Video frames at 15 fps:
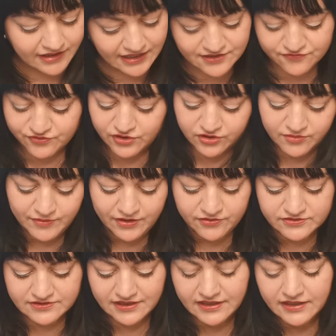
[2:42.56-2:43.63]
Reicht vollkommen
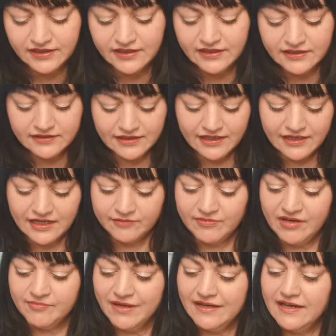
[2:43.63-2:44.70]
aus. Dann hat
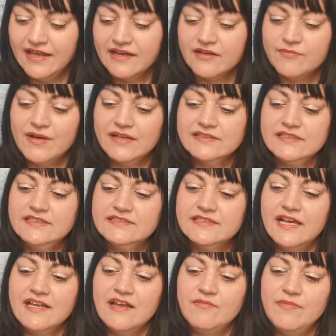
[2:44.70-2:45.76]
mein Mann leer gemacht
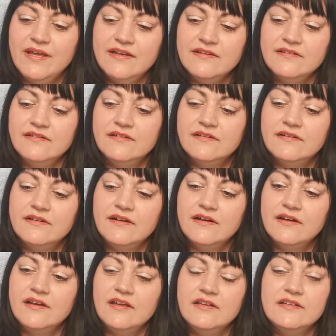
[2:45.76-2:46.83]
Isana Men,
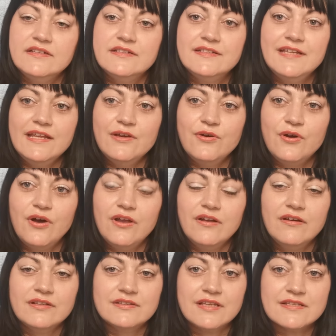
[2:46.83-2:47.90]
ein
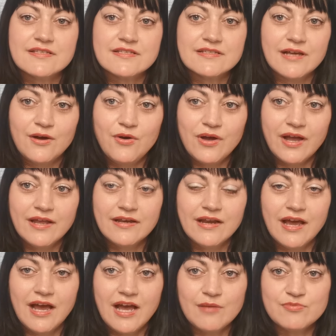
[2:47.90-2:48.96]
Deo-Roller. Das ist auch ein
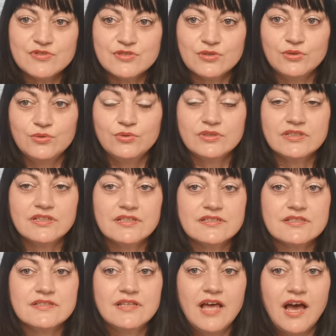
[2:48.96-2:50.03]

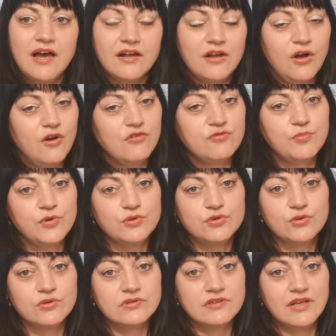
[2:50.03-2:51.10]
absolutes
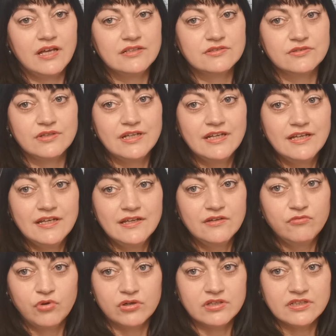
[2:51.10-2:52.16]
Nachkaufprodukt. Also
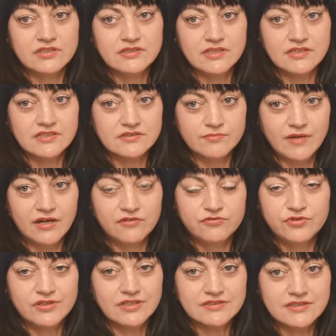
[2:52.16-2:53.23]
wirklich jedes Mal
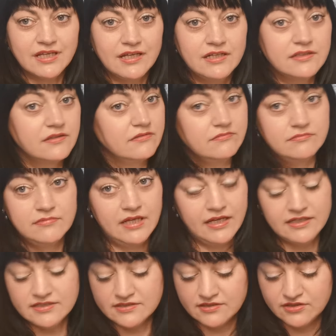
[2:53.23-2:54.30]
für das Geld
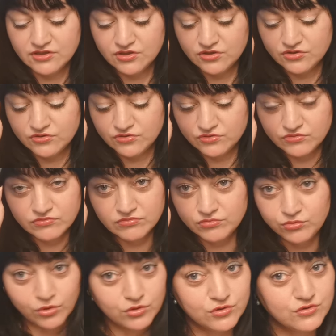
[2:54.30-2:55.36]
echt
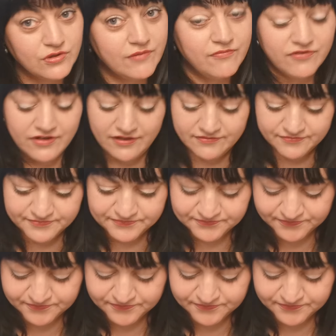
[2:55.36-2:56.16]
nur zu empfehlen.